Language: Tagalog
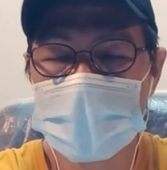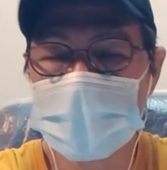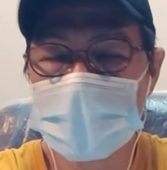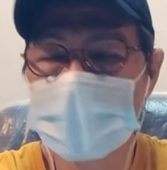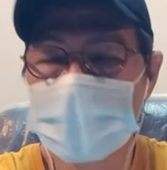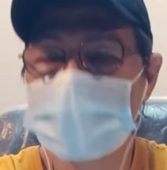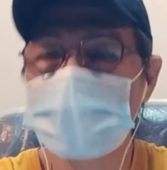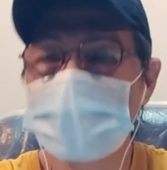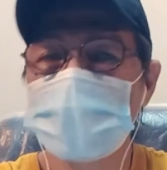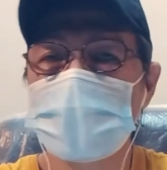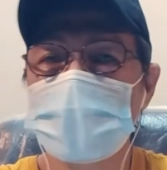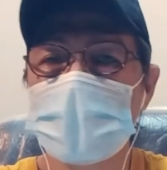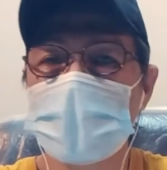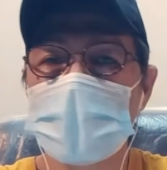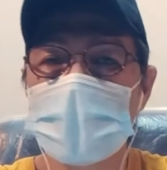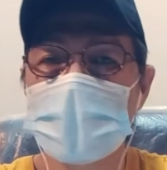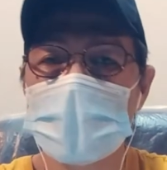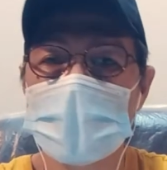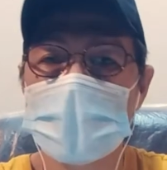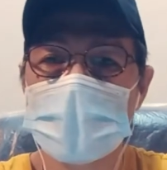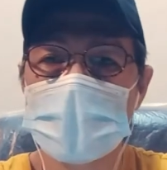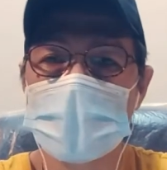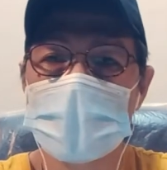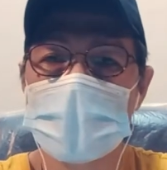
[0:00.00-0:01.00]
eh,
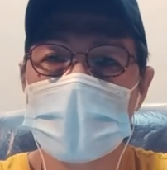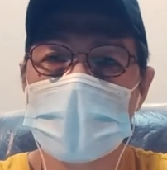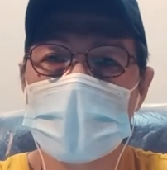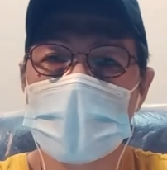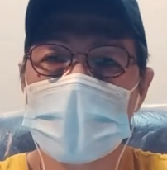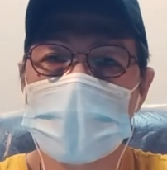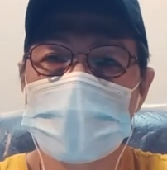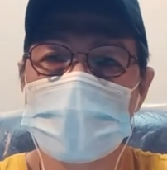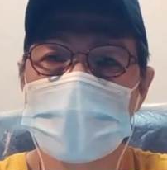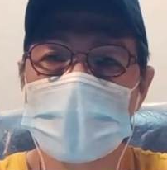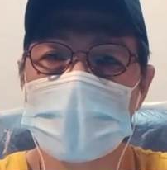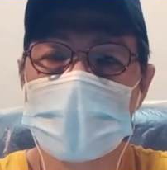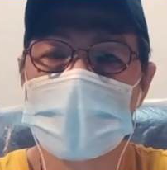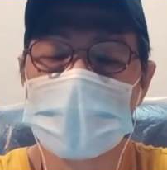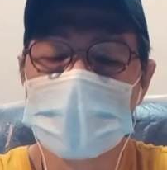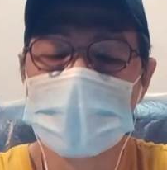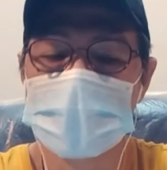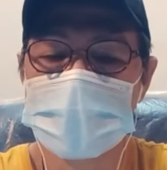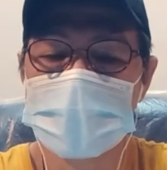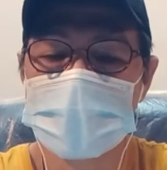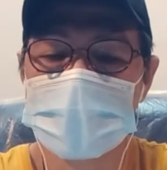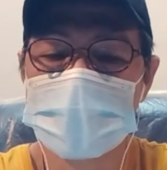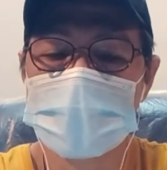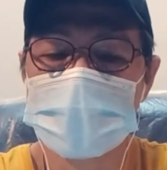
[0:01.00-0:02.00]
hindi
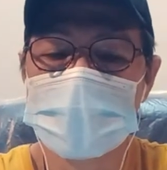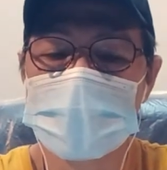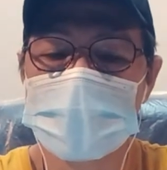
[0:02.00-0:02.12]
po